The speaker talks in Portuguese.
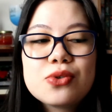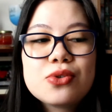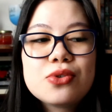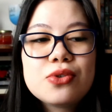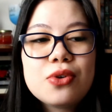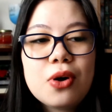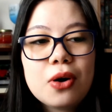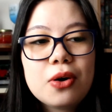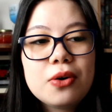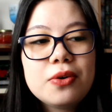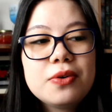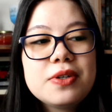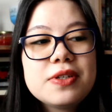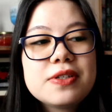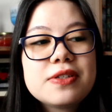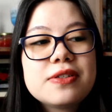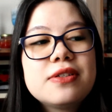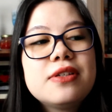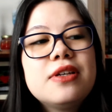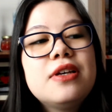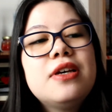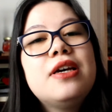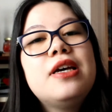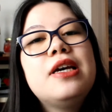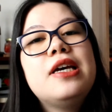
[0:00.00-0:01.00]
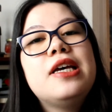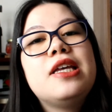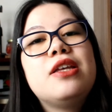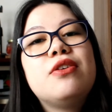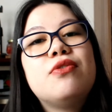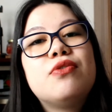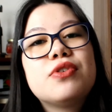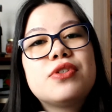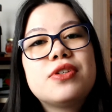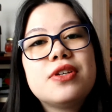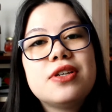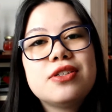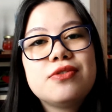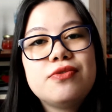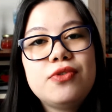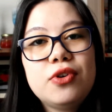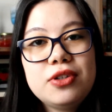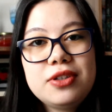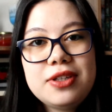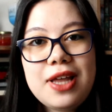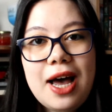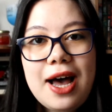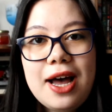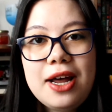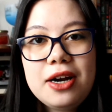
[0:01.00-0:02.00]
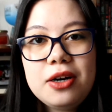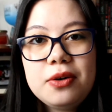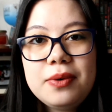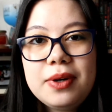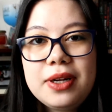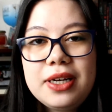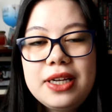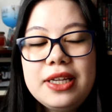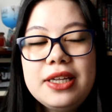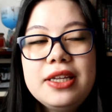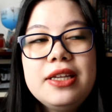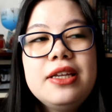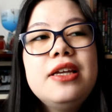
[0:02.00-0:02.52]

stories e vocês votaram ali.